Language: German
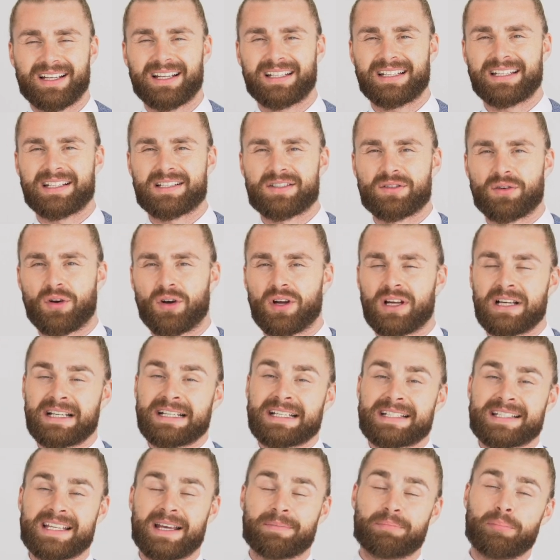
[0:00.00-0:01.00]
allerdings noch
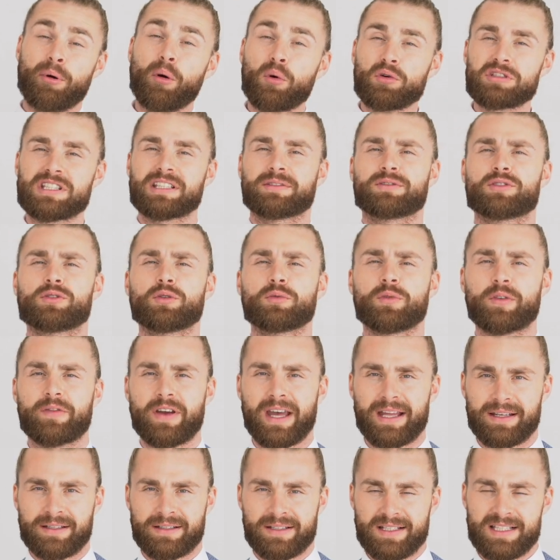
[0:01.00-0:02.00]
sehr positiv zu
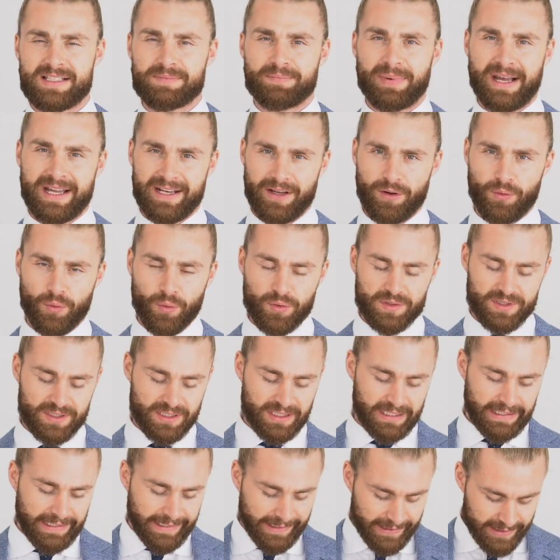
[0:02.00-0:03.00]
bewerten ist bei der
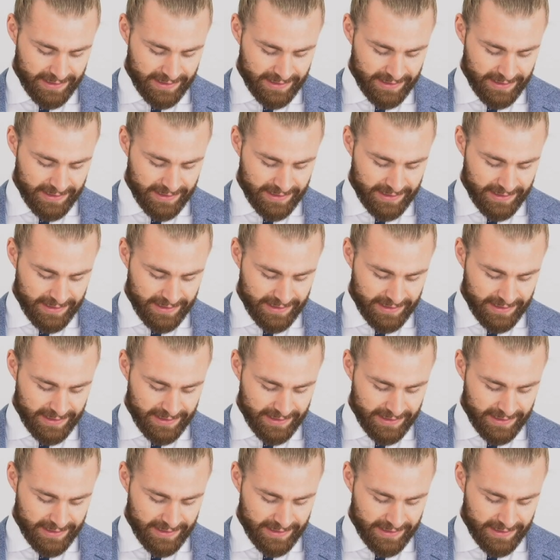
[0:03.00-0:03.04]
Hose,